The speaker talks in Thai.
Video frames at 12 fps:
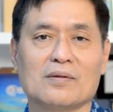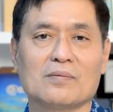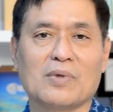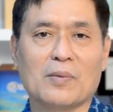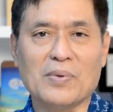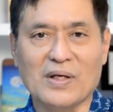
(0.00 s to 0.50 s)

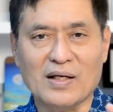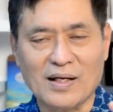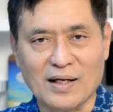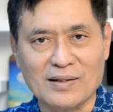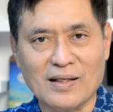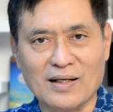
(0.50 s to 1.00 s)
เผลอๆ
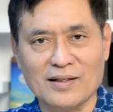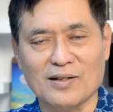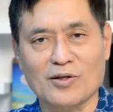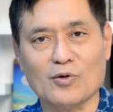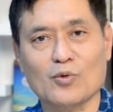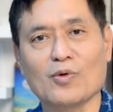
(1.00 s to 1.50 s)
ขาตั้งเนี่ย
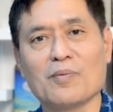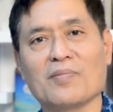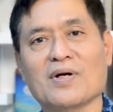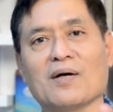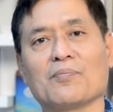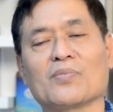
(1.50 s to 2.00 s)
รวม
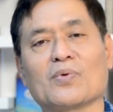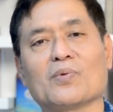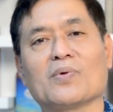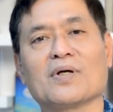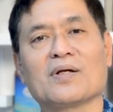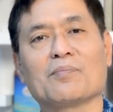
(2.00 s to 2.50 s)
กับตั
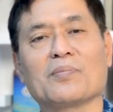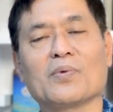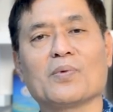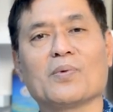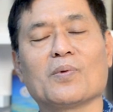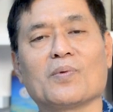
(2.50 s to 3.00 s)
วลำโพ
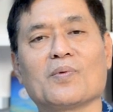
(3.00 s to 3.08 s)
ง